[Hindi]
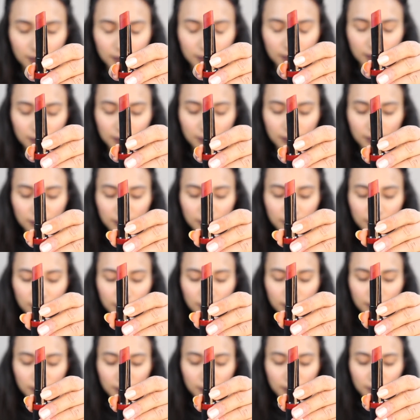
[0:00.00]
फिर इसकी जो
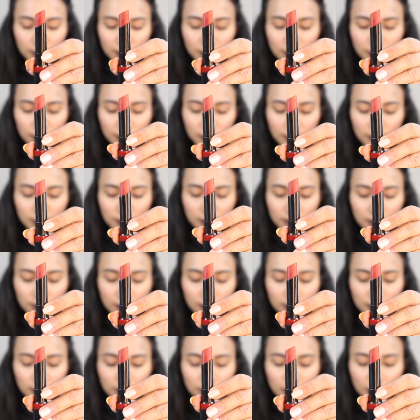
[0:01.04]
टिप है वो
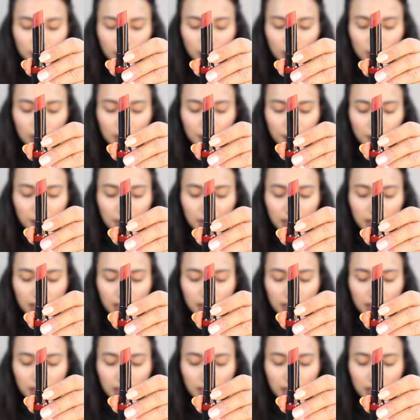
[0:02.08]
बहुत ही यूनिक है